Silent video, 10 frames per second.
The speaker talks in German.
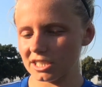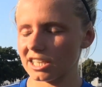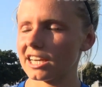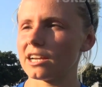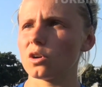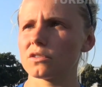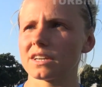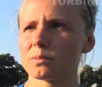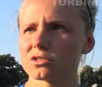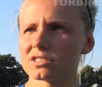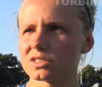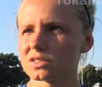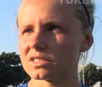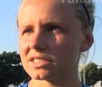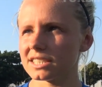der Trainer auch auf der
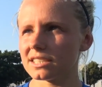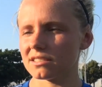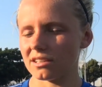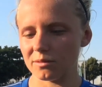Position sieht.